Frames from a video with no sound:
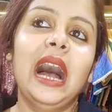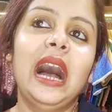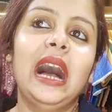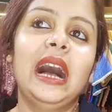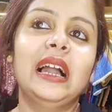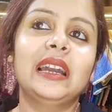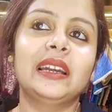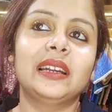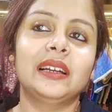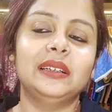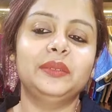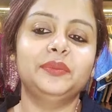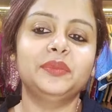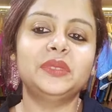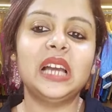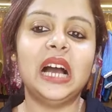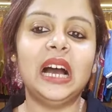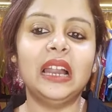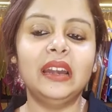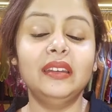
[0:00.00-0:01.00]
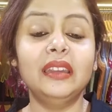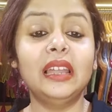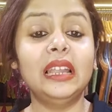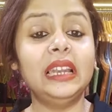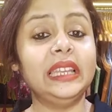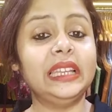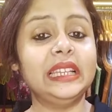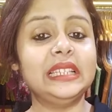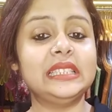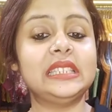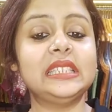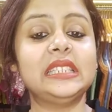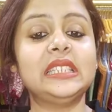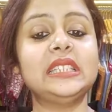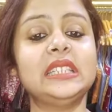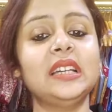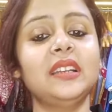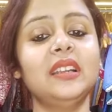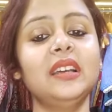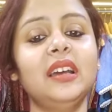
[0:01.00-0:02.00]
আর um, ঠান্ডা লেগেছে
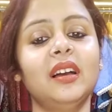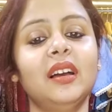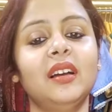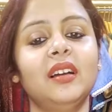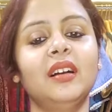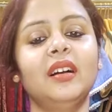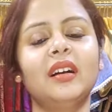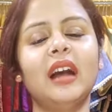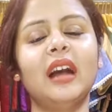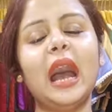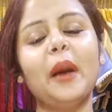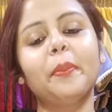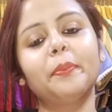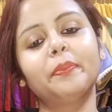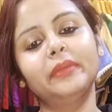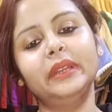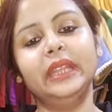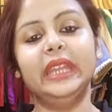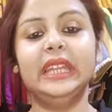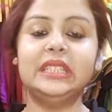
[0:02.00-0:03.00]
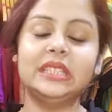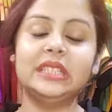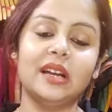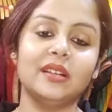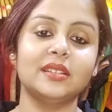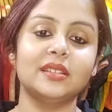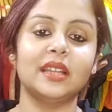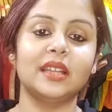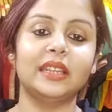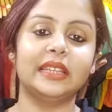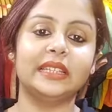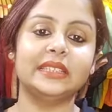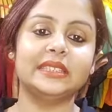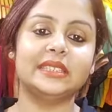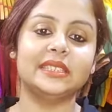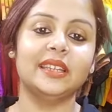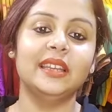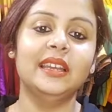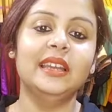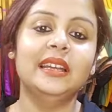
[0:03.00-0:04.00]
সেটা না হ্যাঁ, আপনিই ঠান্ডা
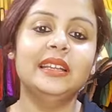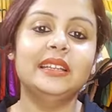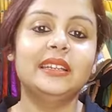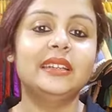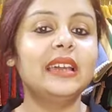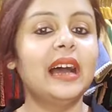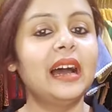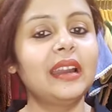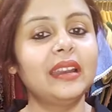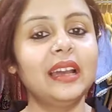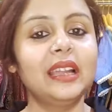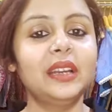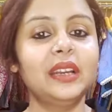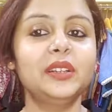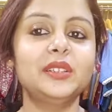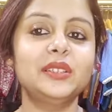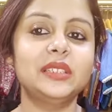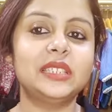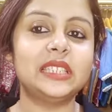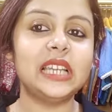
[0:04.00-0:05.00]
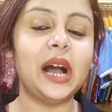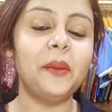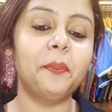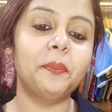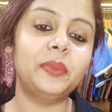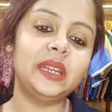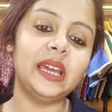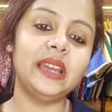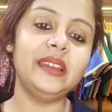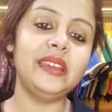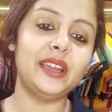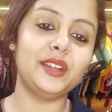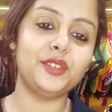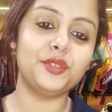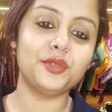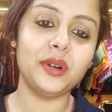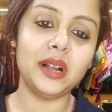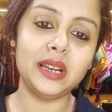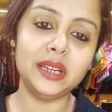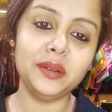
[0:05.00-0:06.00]
লেগেছে ডানার ঝাপটায়
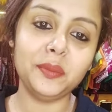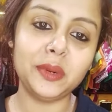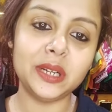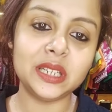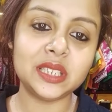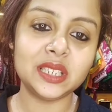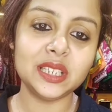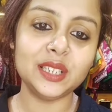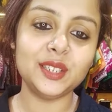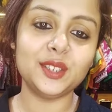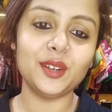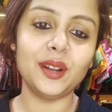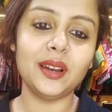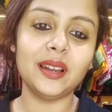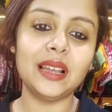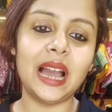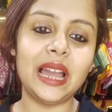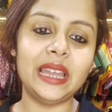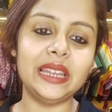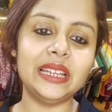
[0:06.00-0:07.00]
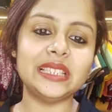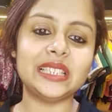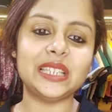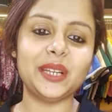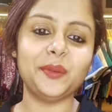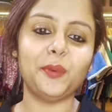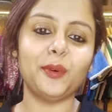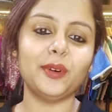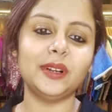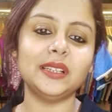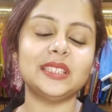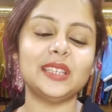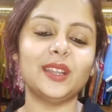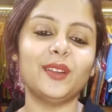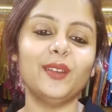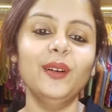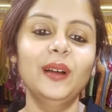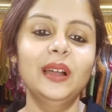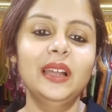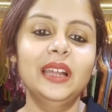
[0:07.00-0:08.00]
একটুখানি বৃষ্টির জল গায়ে এসে পড়েছিল
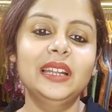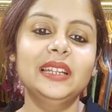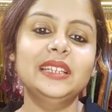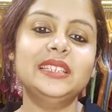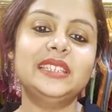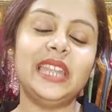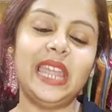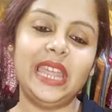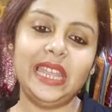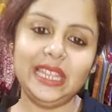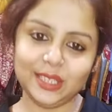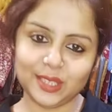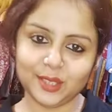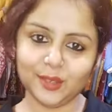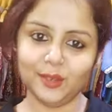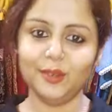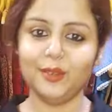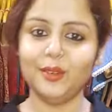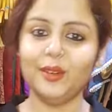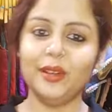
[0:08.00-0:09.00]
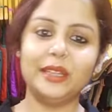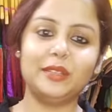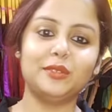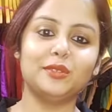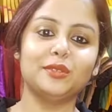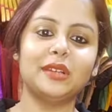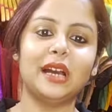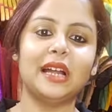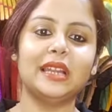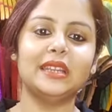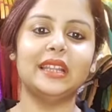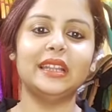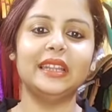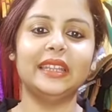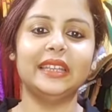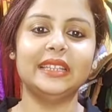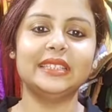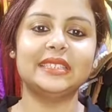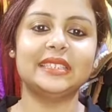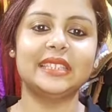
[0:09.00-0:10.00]
সেই জন্য একটু ঠান্ডা
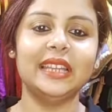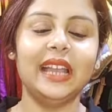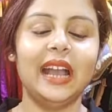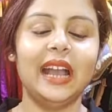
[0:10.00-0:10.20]
লেগেছে